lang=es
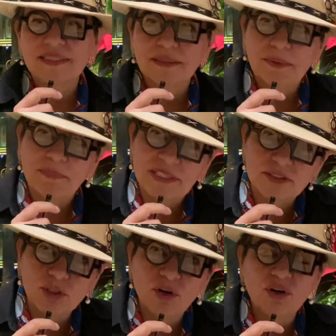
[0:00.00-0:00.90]

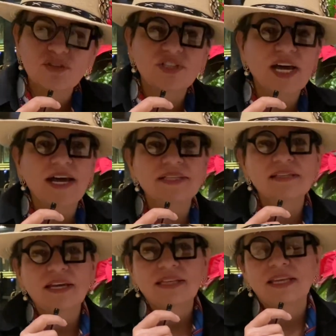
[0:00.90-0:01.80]

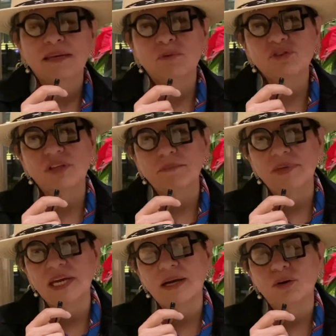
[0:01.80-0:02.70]
semipreciosas, tenemos
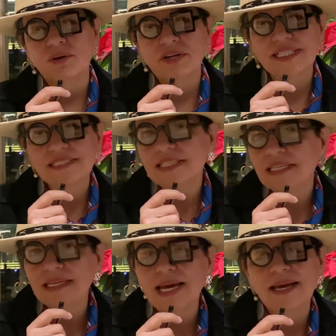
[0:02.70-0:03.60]
también con
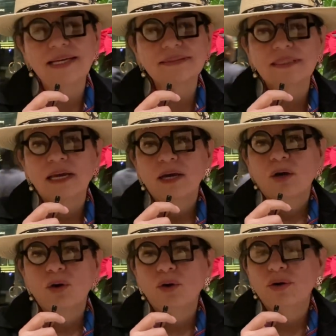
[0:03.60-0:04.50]
resinas,
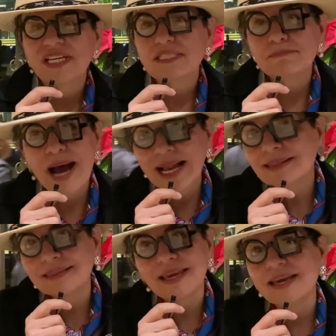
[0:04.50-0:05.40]
con
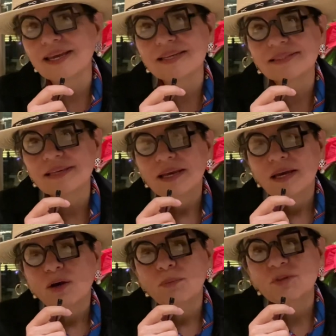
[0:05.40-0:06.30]
esmaltes,
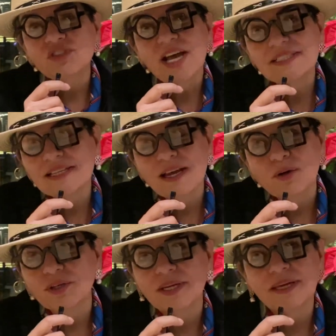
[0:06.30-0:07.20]
como se hace la
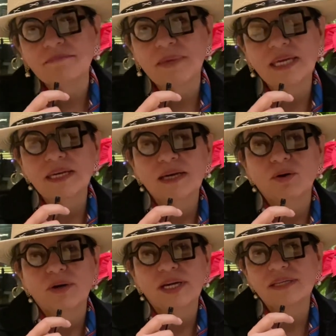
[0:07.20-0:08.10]
joyería en
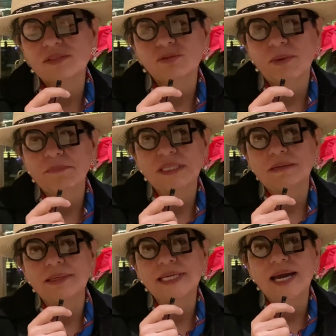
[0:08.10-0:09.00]
México, que es
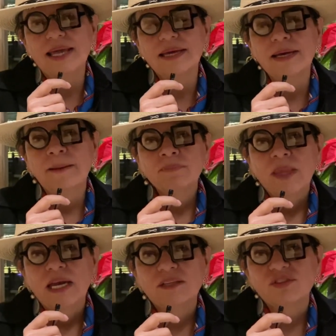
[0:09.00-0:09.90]
sumamente variada.
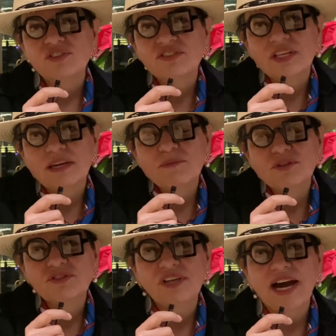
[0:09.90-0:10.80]
Entonces
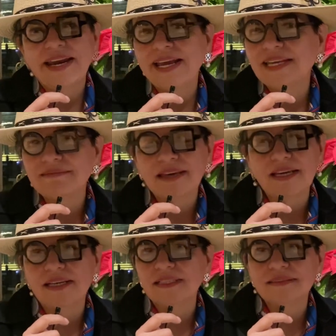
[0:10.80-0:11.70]
tenemos
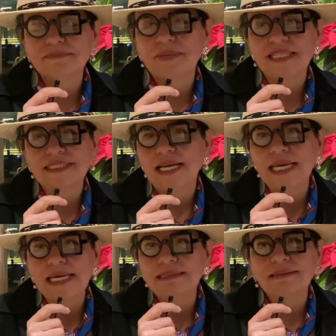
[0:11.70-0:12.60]
aretes,
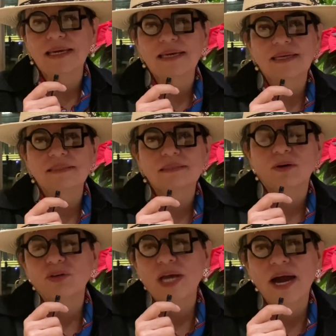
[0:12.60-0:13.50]
brazaletes,
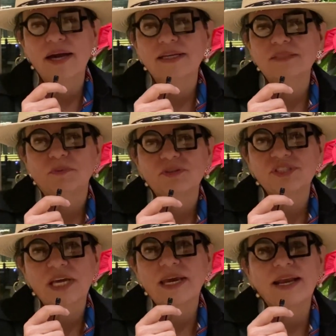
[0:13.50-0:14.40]
collares,
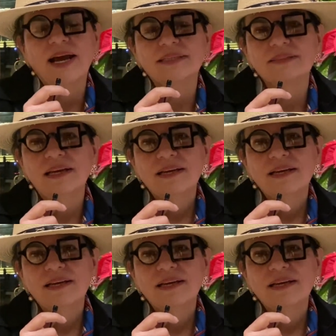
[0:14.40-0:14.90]
pulseras,